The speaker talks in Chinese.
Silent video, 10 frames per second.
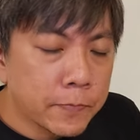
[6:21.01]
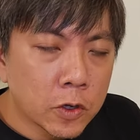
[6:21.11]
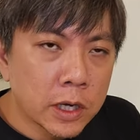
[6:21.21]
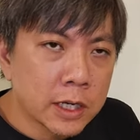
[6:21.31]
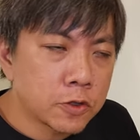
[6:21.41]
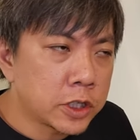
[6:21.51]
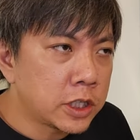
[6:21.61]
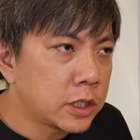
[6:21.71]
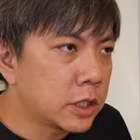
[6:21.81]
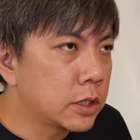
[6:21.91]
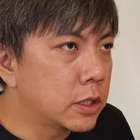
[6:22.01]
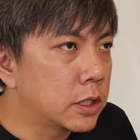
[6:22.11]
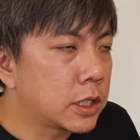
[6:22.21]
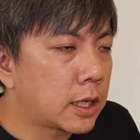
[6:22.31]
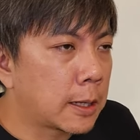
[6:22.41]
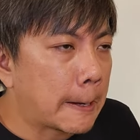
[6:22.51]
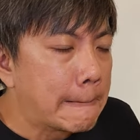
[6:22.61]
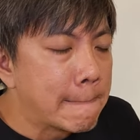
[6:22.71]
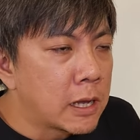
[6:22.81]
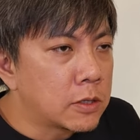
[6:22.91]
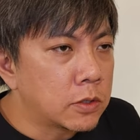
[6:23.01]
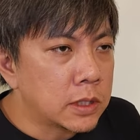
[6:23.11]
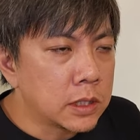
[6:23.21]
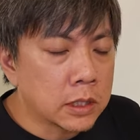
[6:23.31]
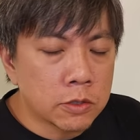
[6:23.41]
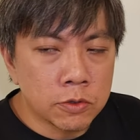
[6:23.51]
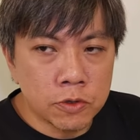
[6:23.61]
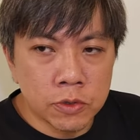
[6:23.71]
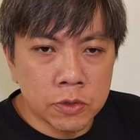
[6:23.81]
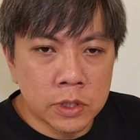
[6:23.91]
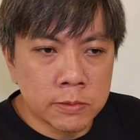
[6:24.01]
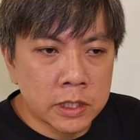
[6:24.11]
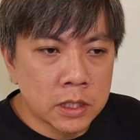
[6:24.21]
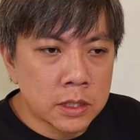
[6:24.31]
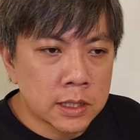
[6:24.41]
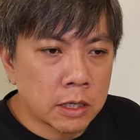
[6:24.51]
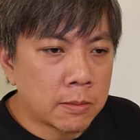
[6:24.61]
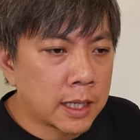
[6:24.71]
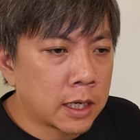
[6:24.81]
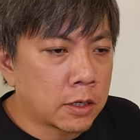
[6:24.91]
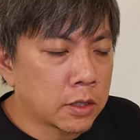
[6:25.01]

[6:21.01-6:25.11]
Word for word: 对啊，那最近其实像我自己的工作做的比较少嘛，